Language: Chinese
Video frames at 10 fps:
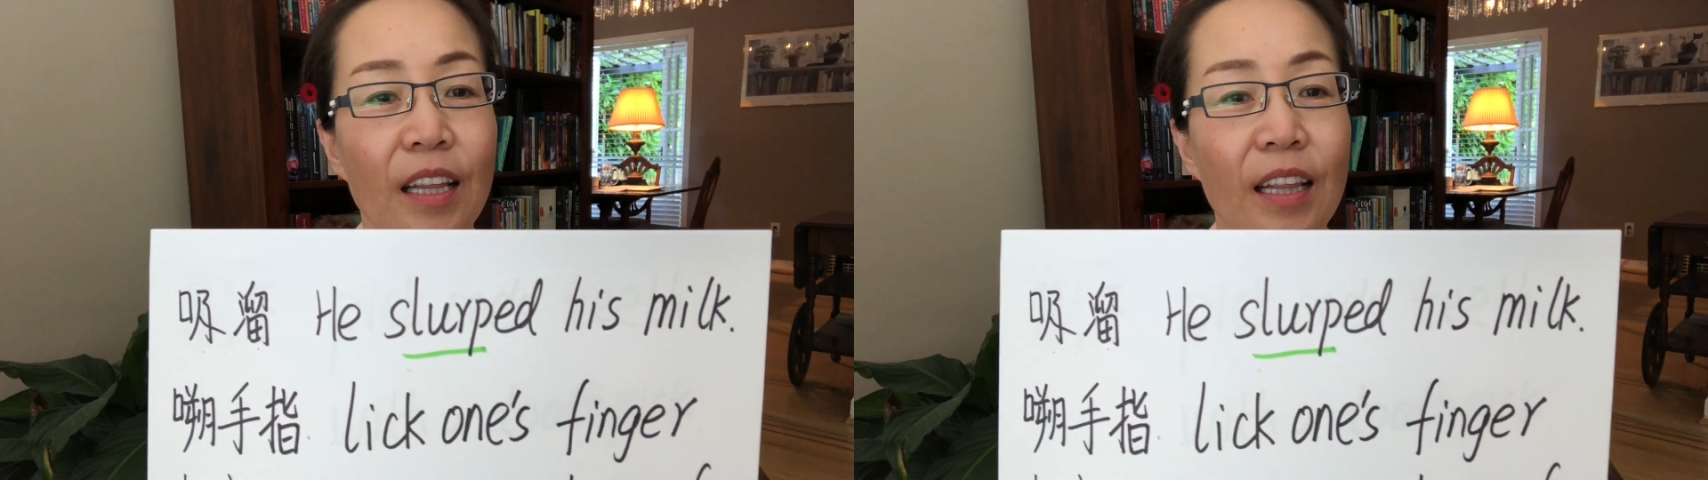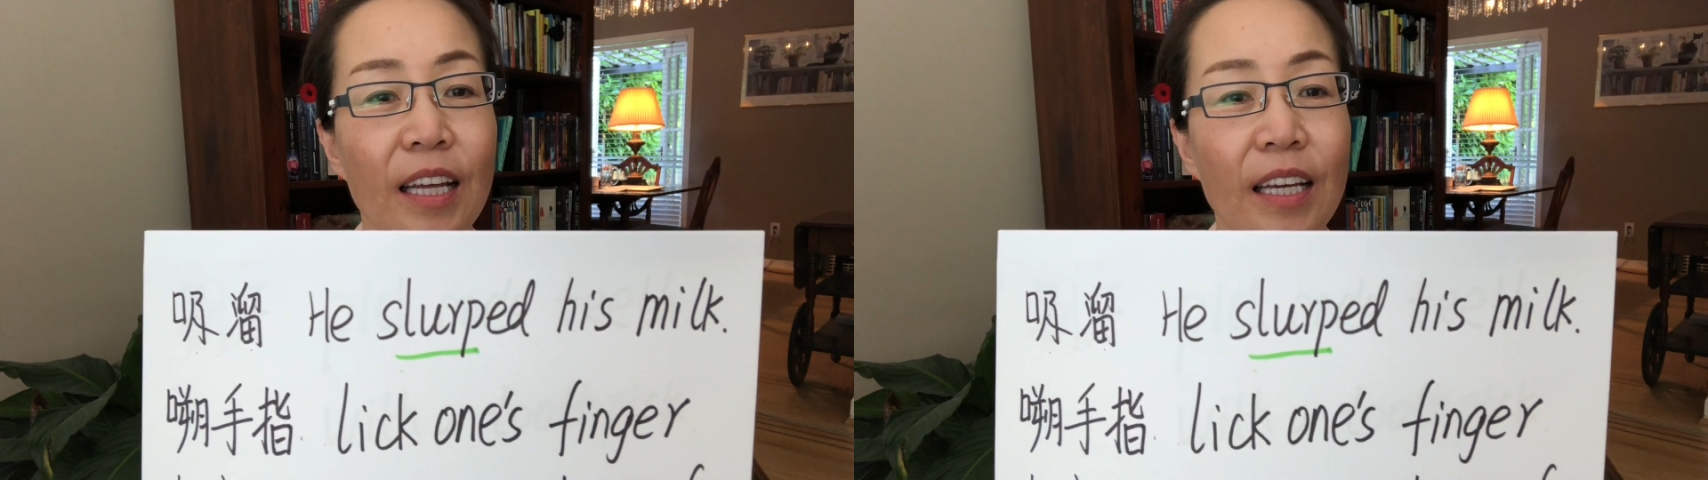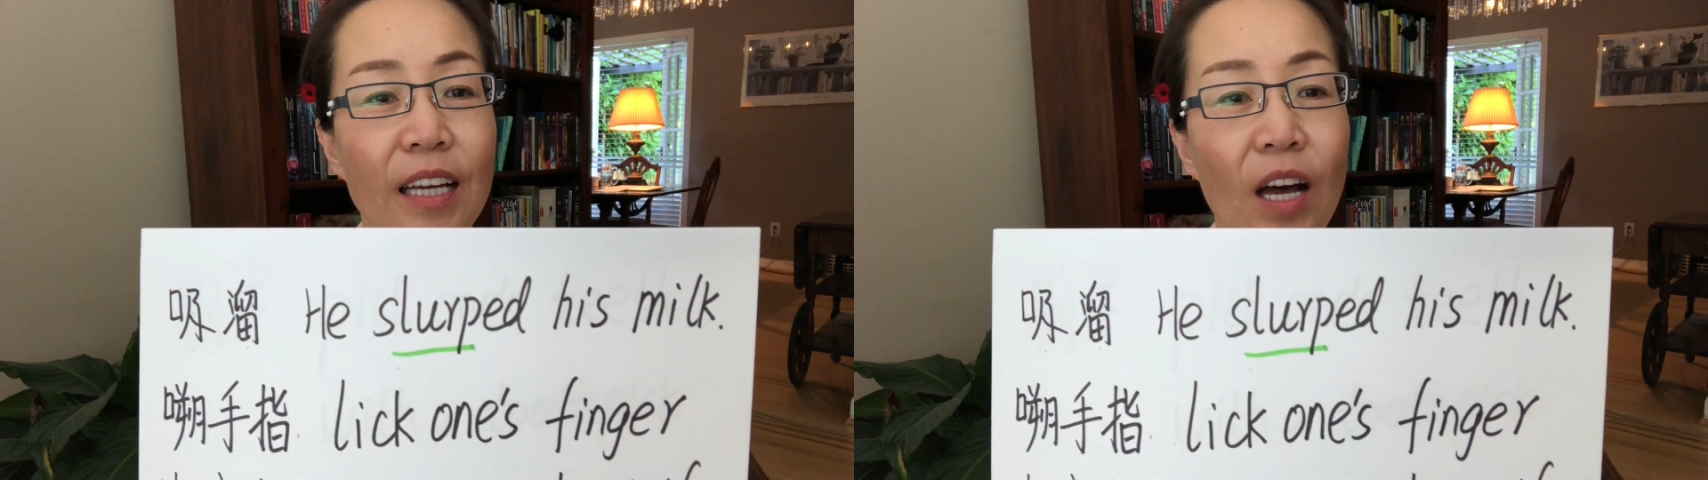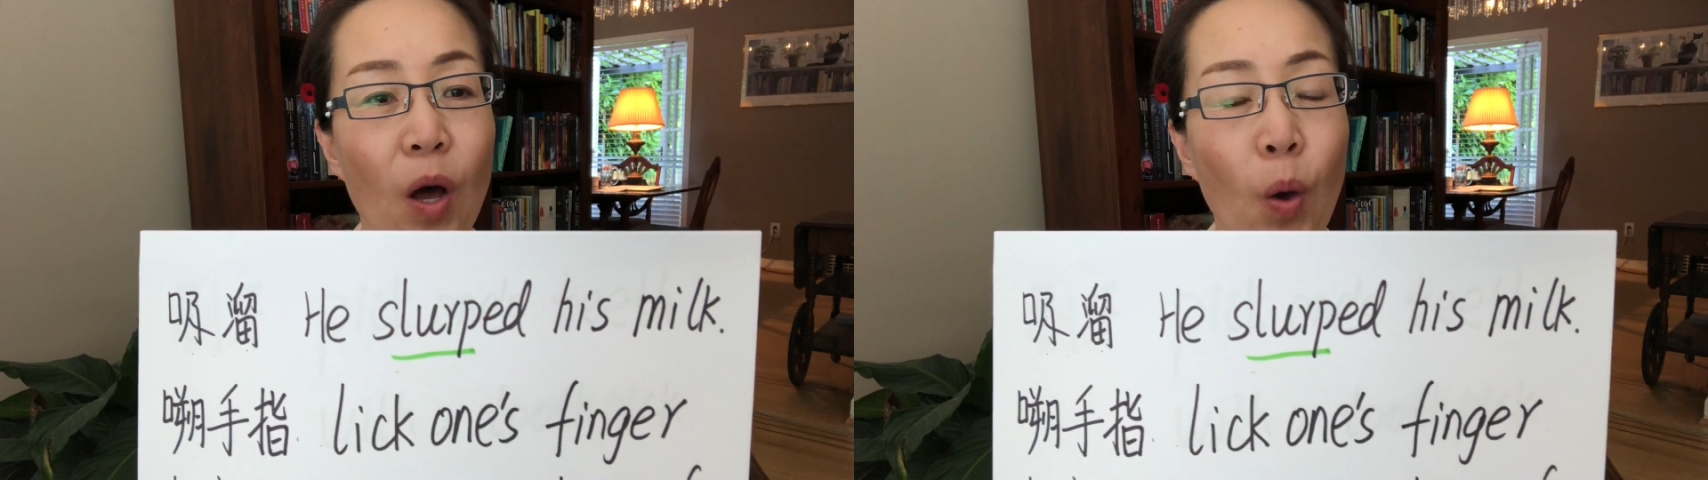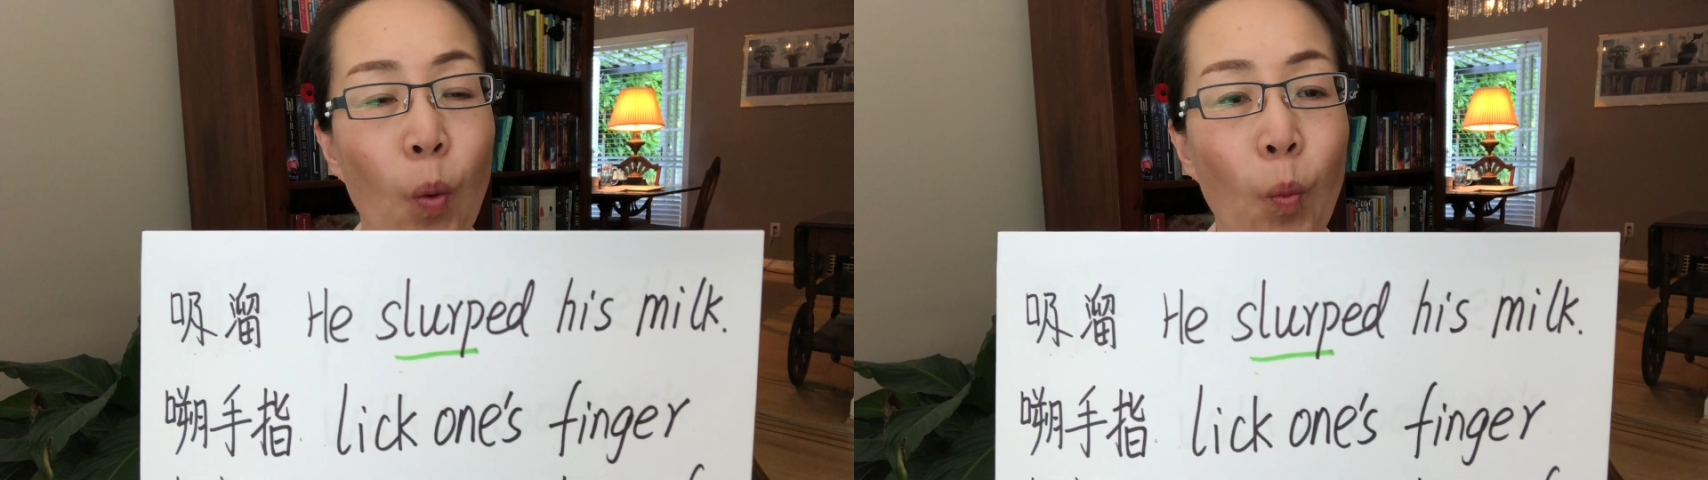Lick
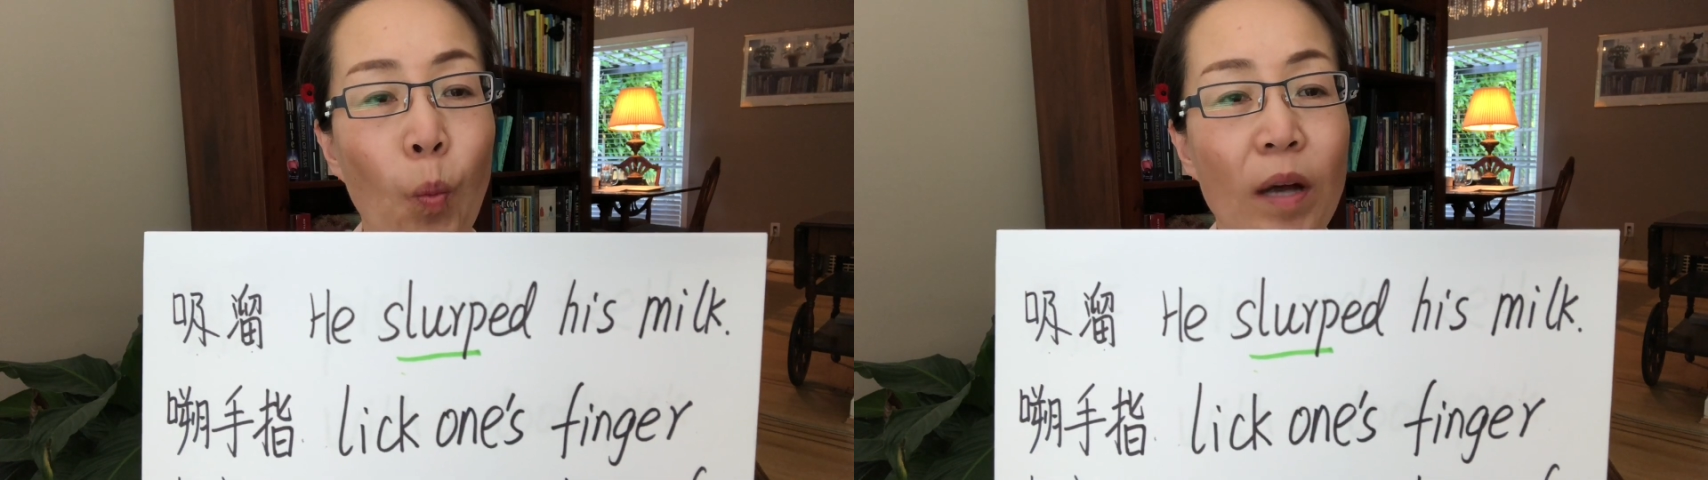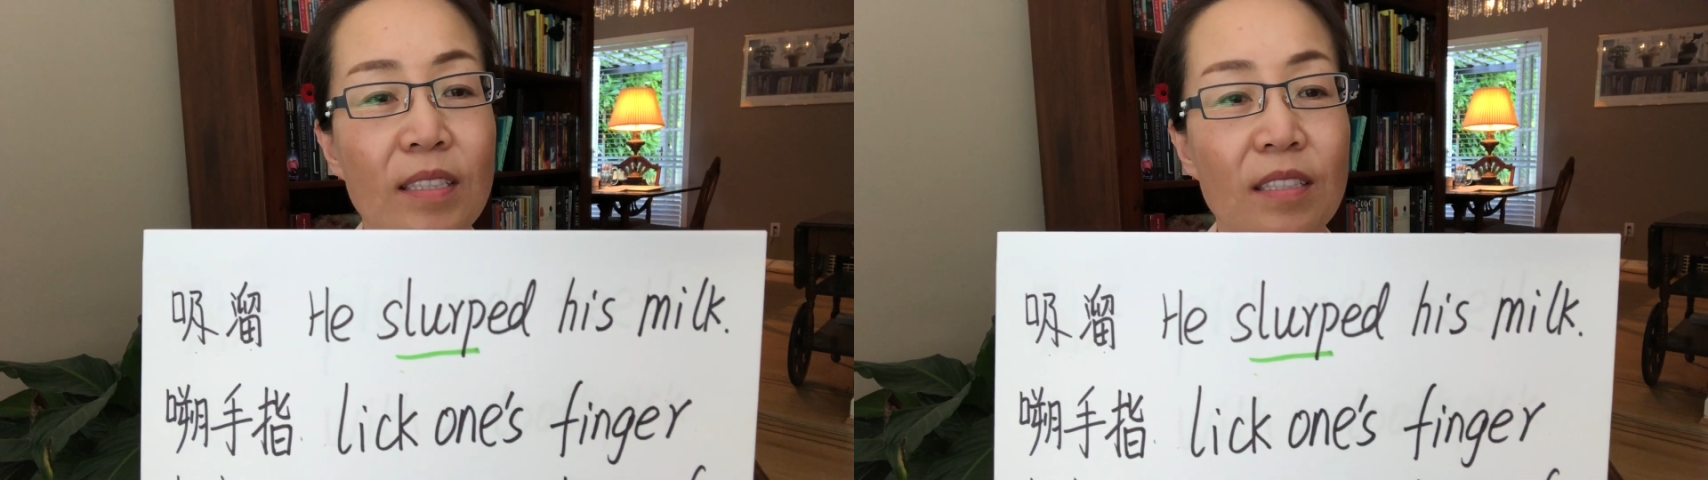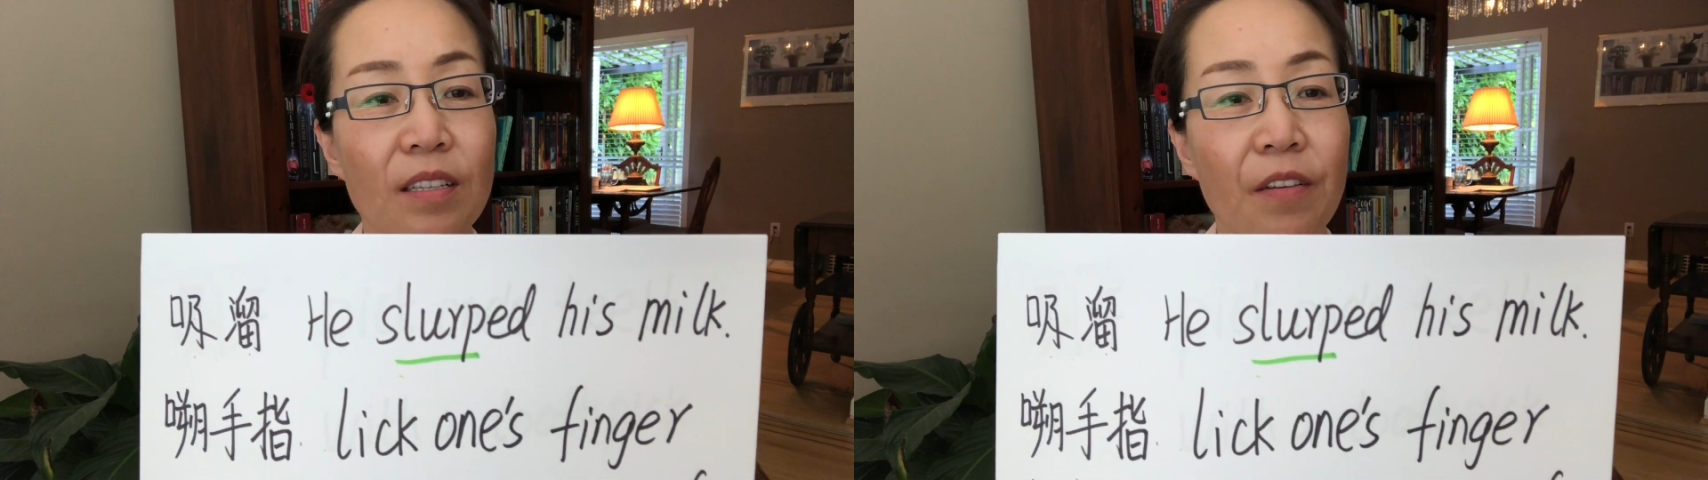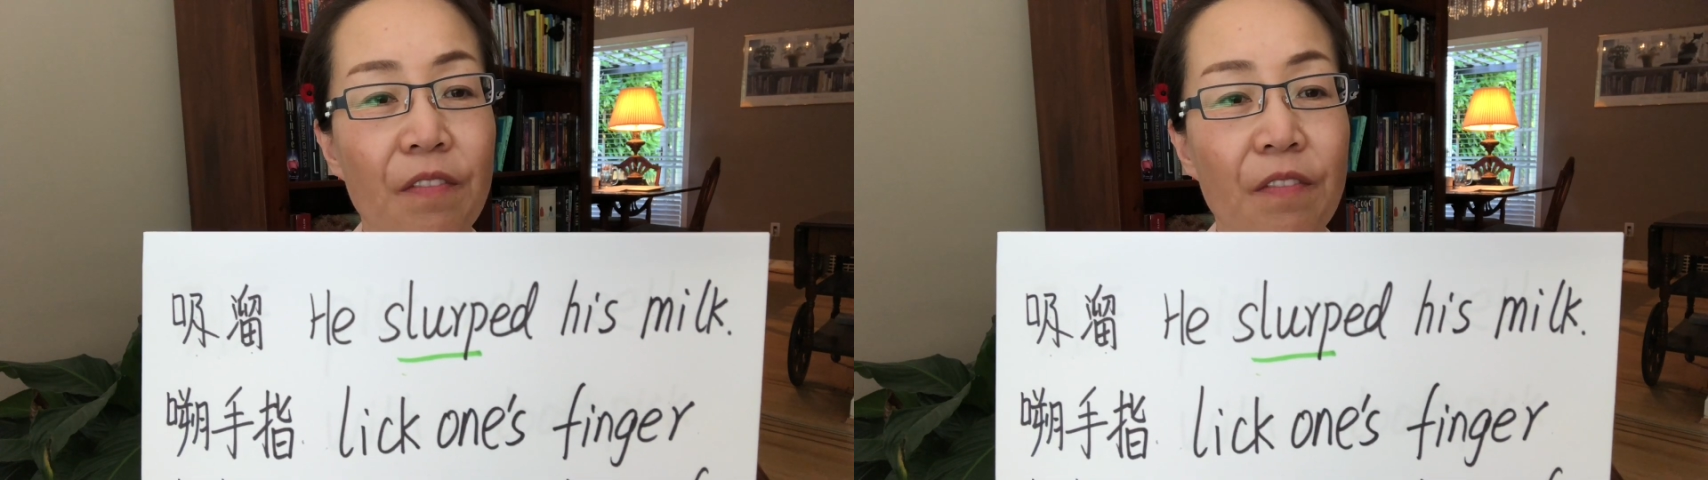one's